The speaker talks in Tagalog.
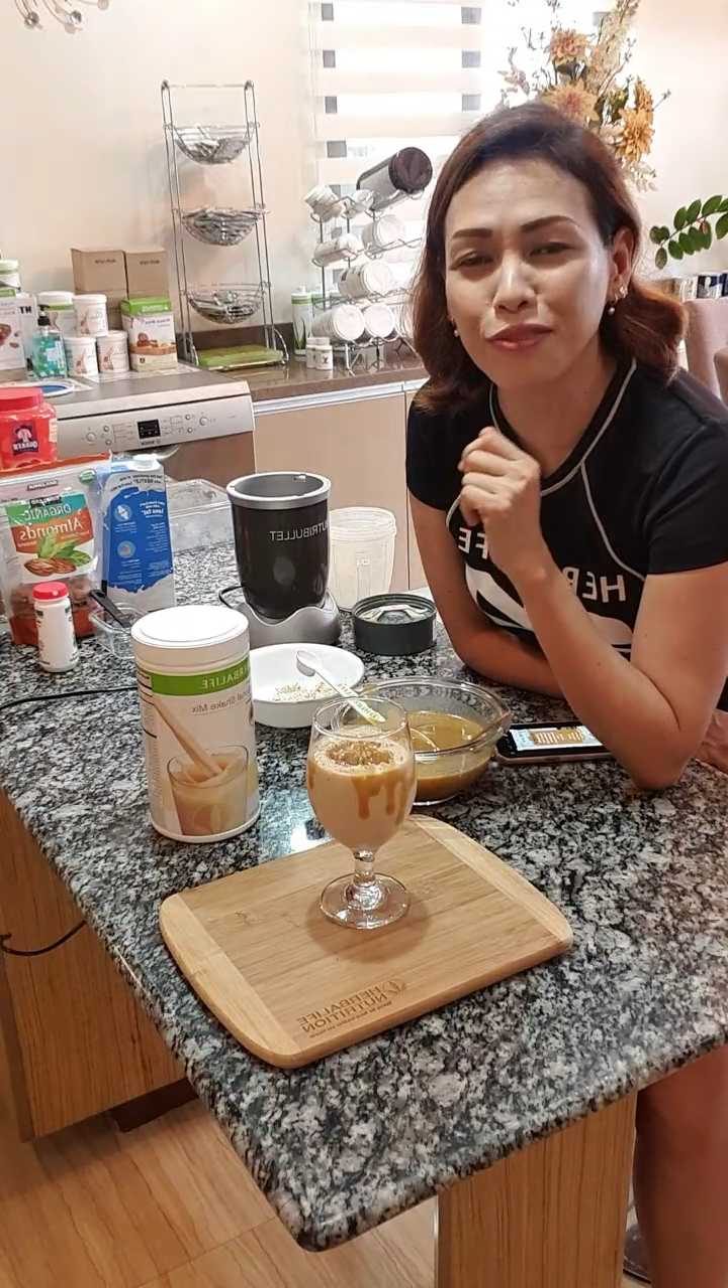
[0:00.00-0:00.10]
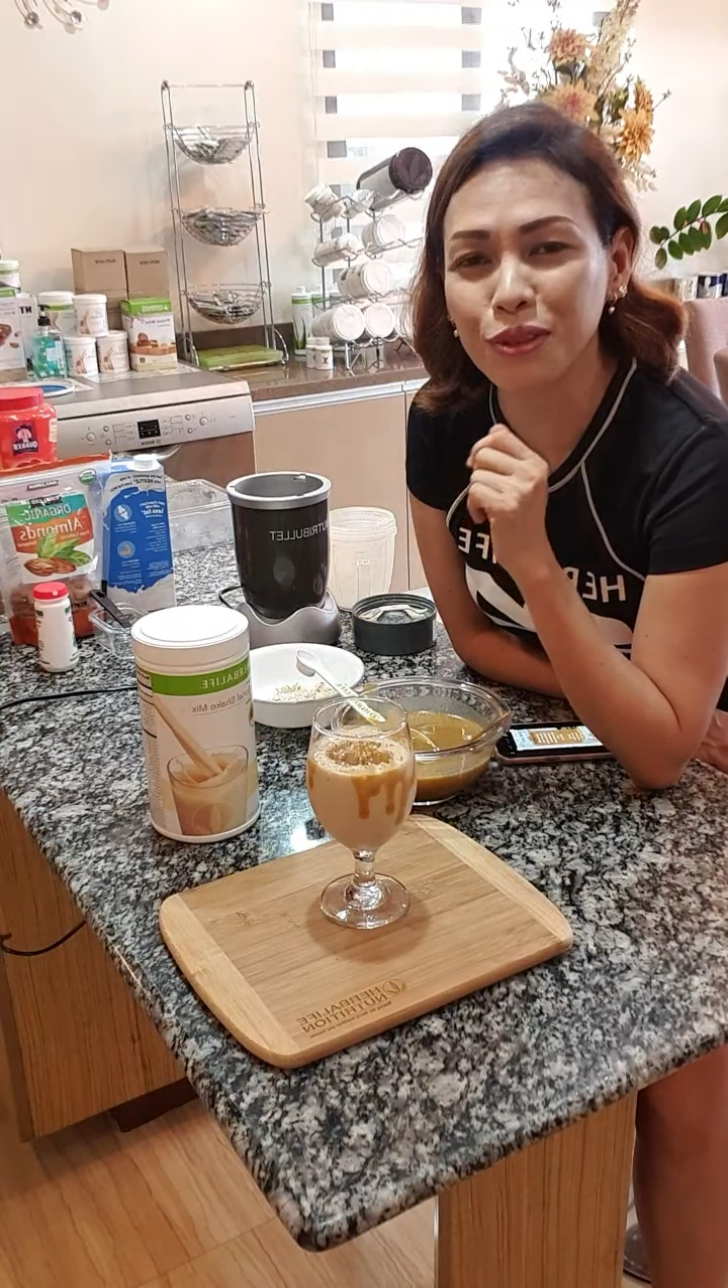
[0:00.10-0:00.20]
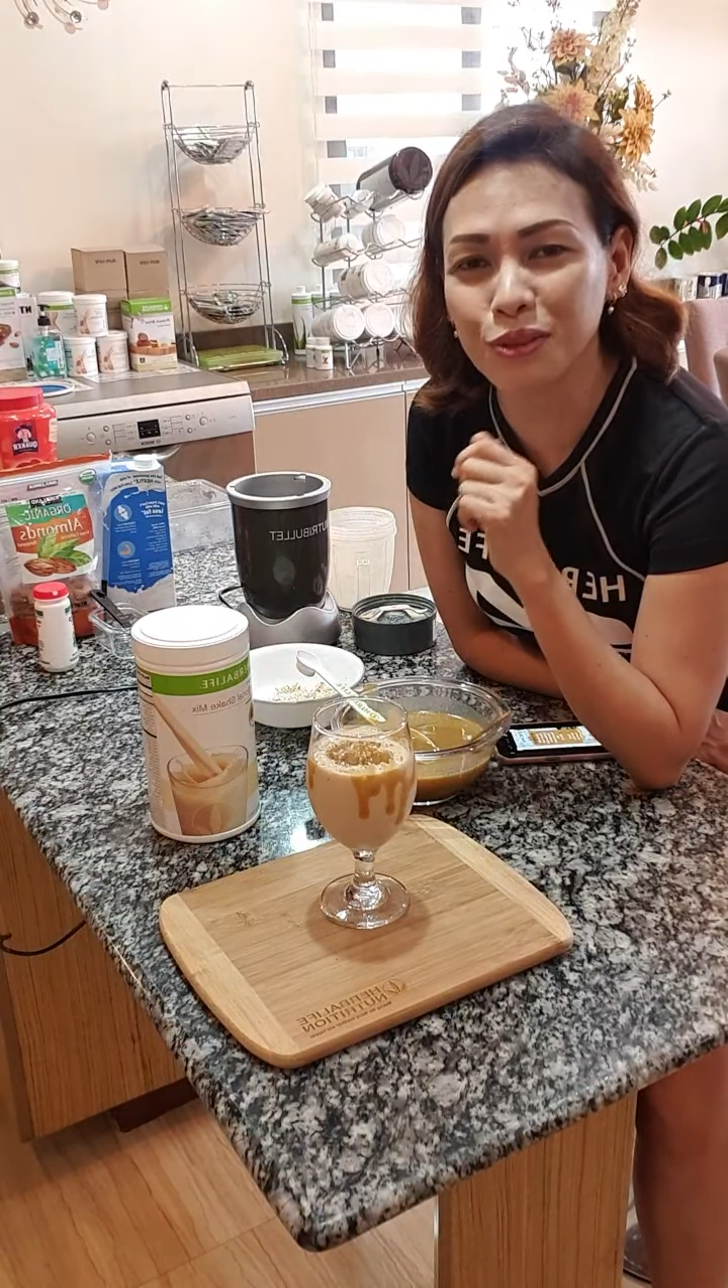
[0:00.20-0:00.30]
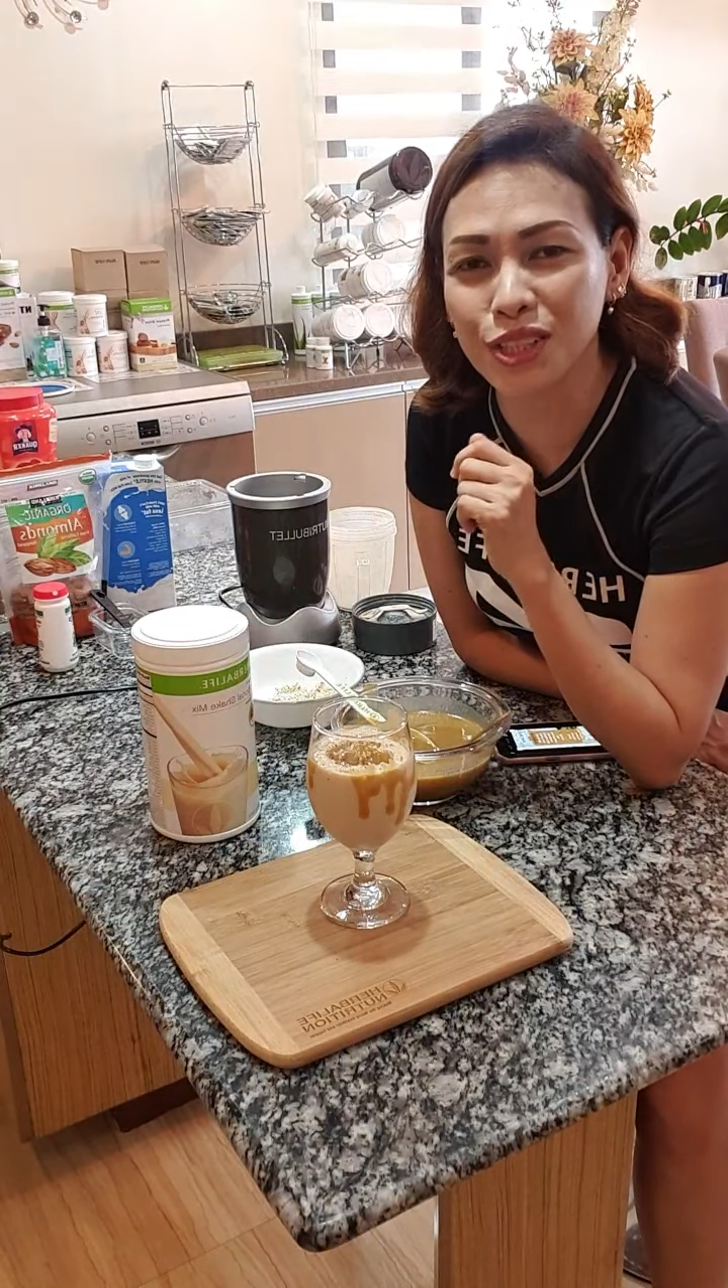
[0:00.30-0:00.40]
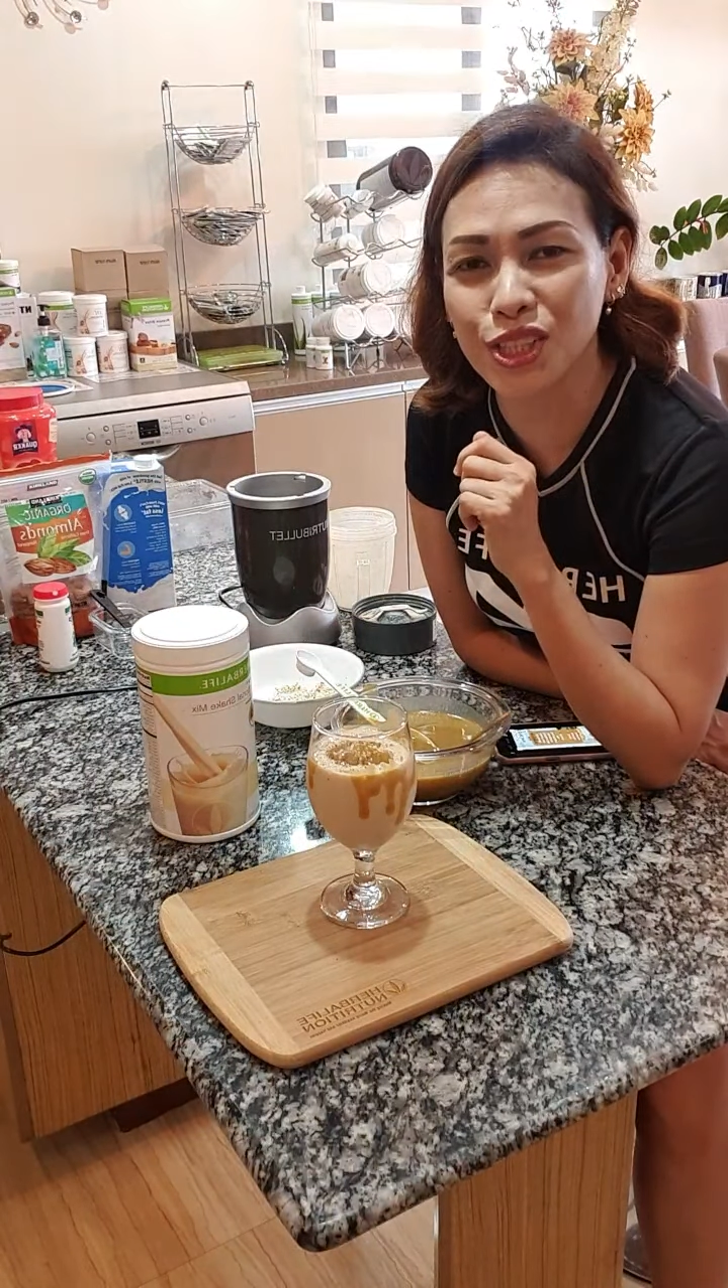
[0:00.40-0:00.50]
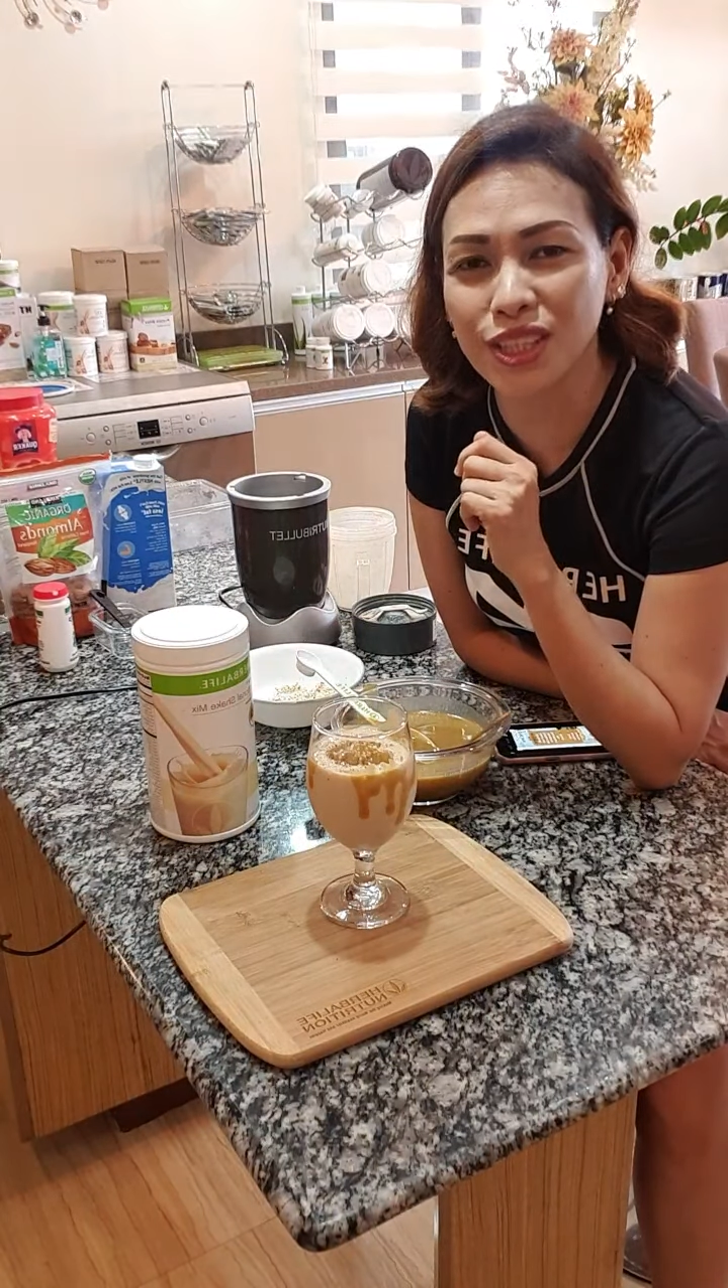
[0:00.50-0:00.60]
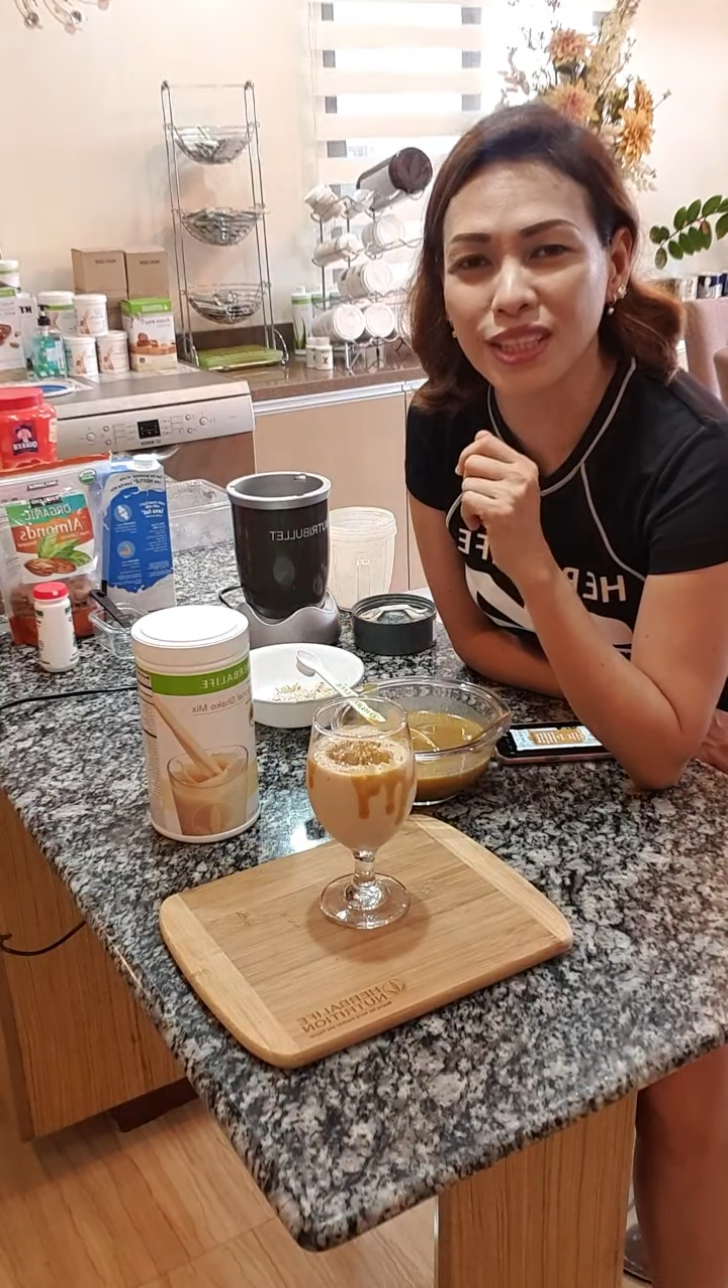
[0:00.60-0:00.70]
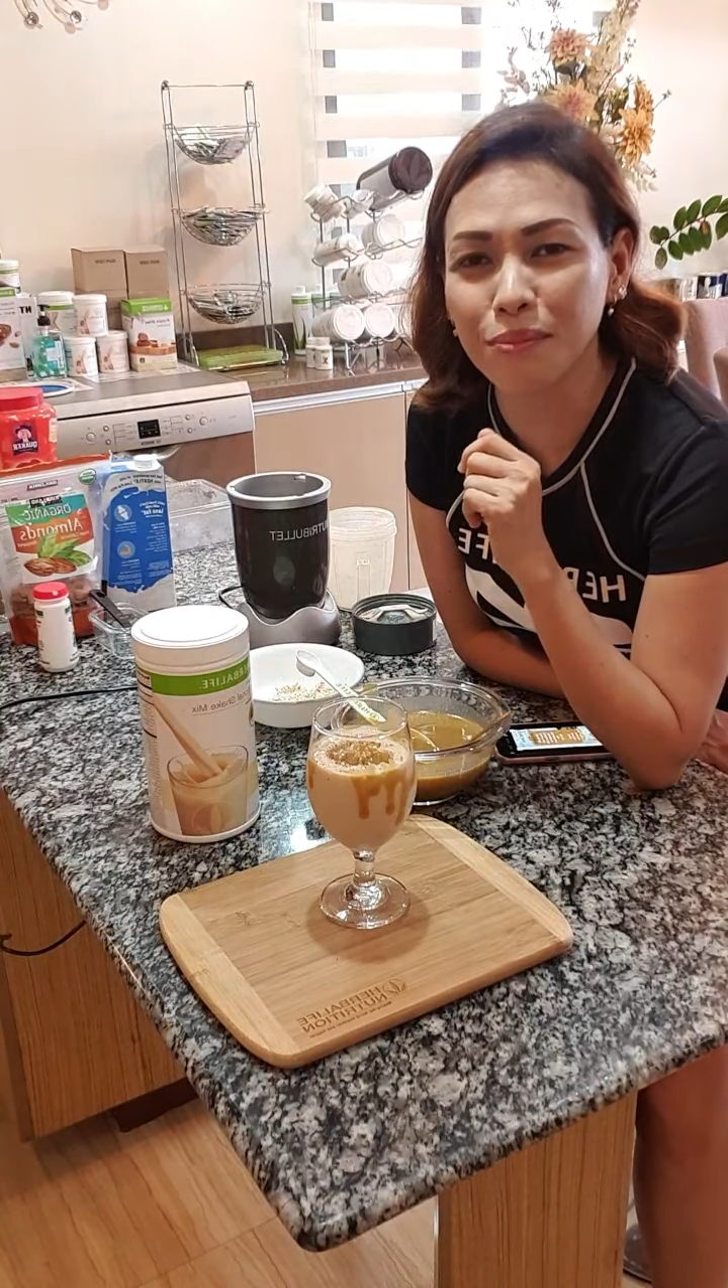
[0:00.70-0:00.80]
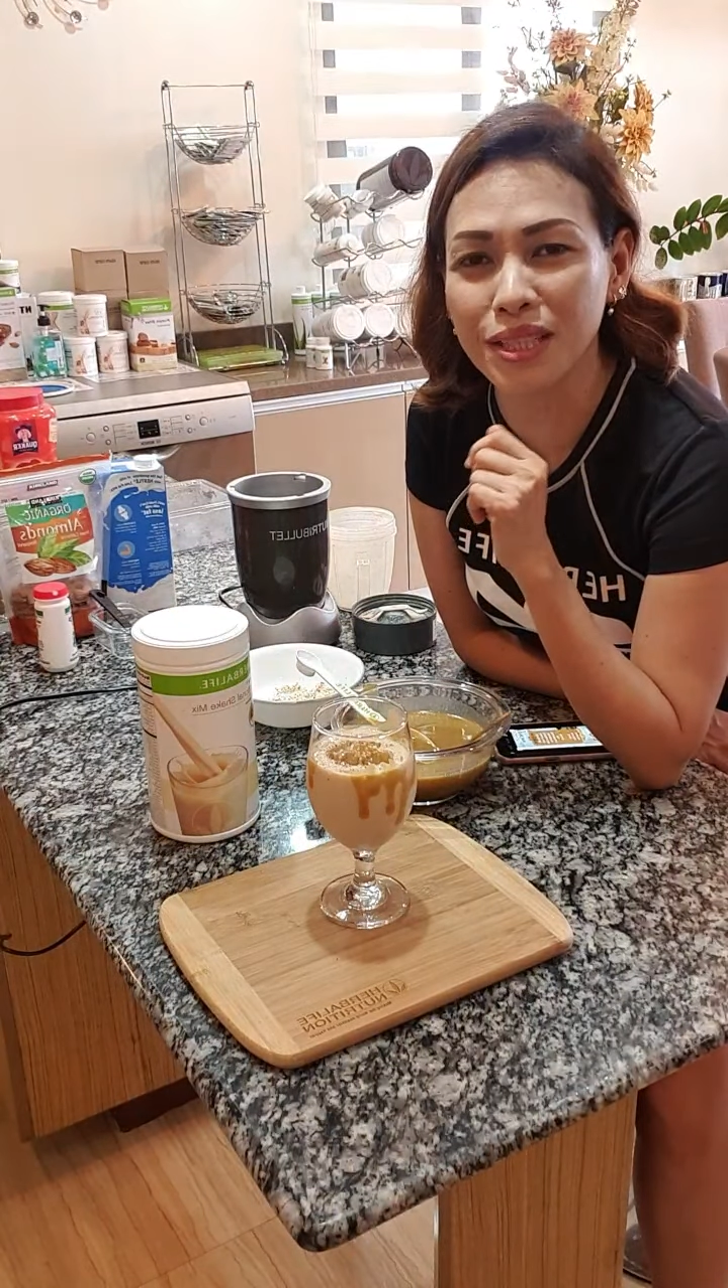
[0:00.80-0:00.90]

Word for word: Nutrition,